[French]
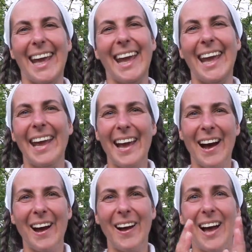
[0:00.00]
Et
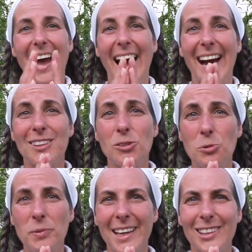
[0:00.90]
euh, à
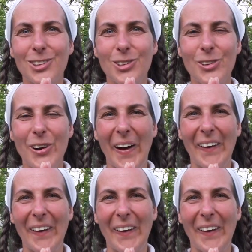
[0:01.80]
tout bientôt